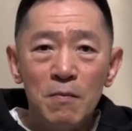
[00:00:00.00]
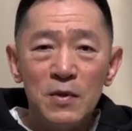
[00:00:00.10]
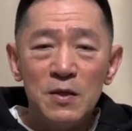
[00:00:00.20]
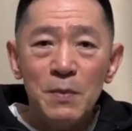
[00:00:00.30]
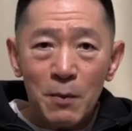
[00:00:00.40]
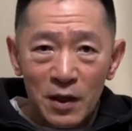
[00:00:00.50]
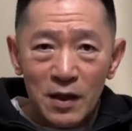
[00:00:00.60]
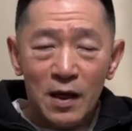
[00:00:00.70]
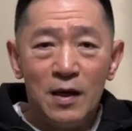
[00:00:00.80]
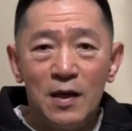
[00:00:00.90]
今ま
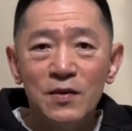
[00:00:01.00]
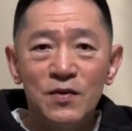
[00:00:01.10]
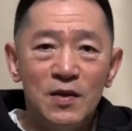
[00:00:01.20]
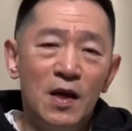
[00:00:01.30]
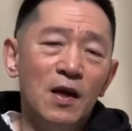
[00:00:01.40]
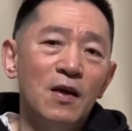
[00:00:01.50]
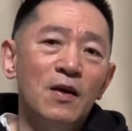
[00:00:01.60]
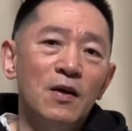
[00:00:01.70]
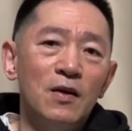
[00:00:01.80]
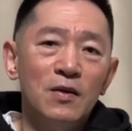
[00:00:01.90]
でかつて
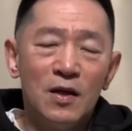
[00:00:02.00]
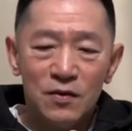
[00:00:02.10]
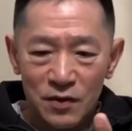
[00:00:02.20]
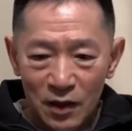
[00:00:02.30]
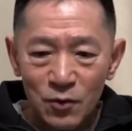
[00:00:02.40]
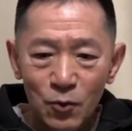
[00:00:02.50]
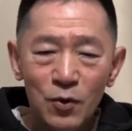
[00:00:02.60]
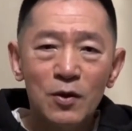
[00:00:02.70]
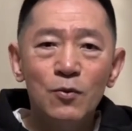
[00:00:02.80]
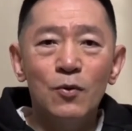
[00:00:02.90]
たくさんの音
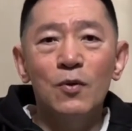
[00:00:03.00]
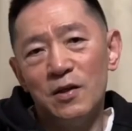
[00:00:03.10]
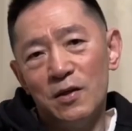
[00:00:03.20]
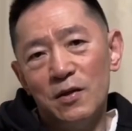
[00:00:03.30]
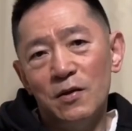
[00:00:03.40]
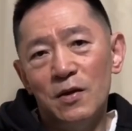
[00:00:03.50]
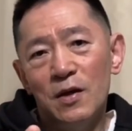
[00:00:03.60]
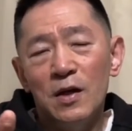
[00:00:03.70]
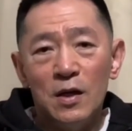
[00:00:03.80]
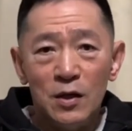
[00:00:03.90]
楽を
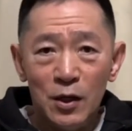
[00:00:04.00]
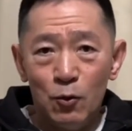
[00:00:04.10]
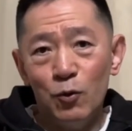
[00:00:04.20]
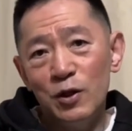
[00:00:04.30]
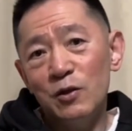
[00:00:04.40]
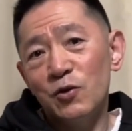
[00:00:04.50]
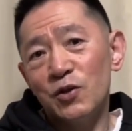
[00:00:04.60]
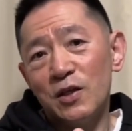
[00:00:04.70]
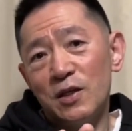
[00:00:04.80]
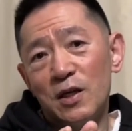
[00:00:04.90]
レコーディングし
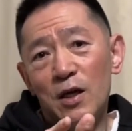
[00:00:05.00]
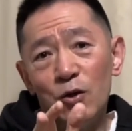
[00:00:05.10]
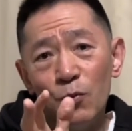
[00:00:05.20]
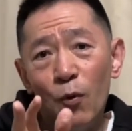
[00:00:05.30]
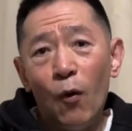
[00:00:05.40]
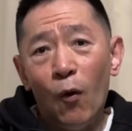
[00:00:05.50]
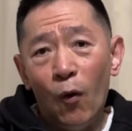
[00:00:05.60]
てきたけれども、